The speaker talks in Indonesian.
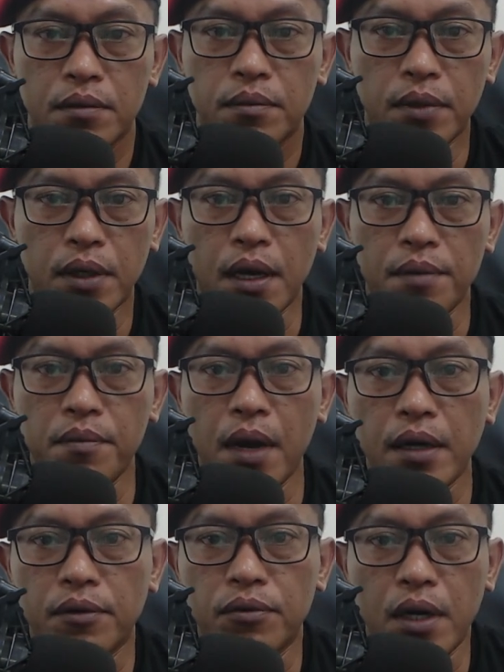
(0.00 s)

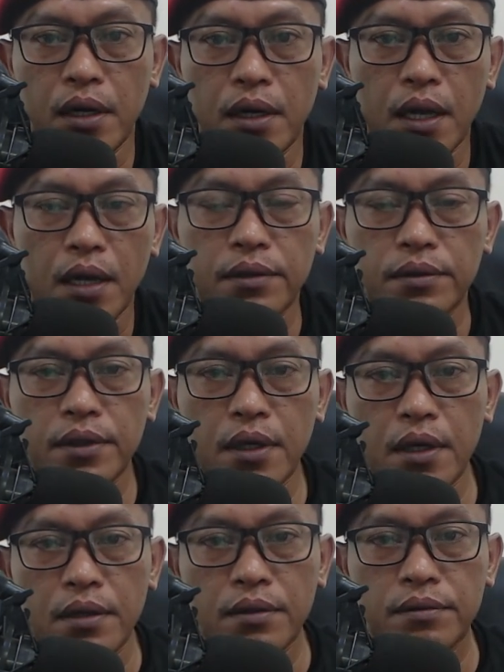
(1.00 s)
menghambat ruang gerak
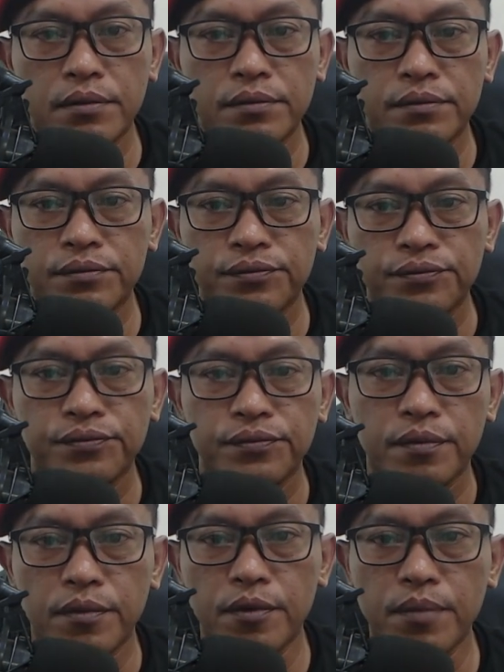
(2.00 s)
ya
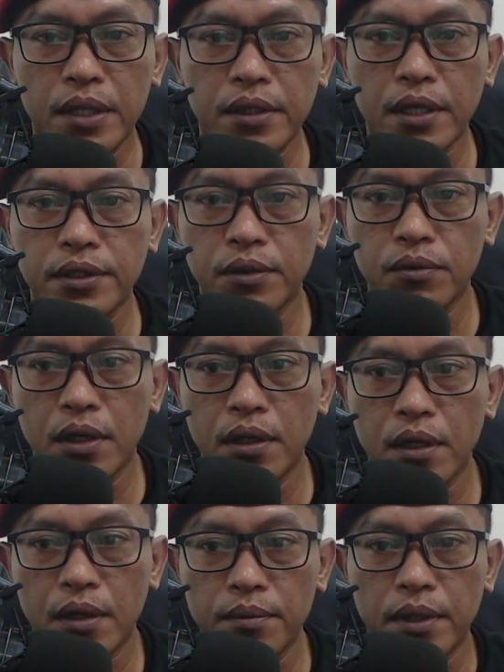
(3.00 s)
membatasi ruang
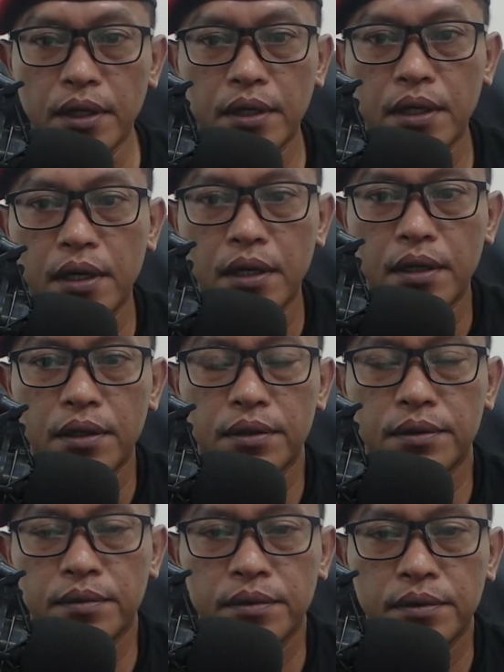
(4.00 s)
gerak mereka
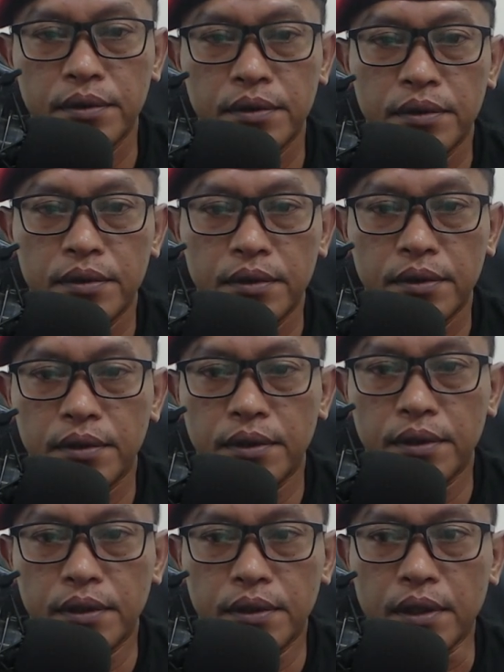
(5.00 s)

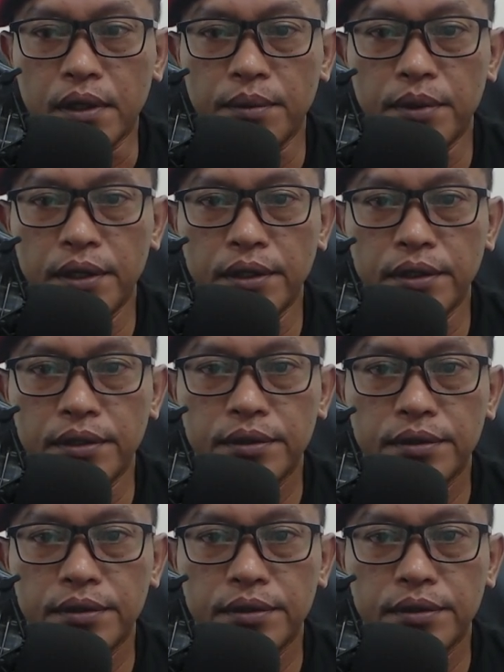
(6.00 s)
eh, KKB ini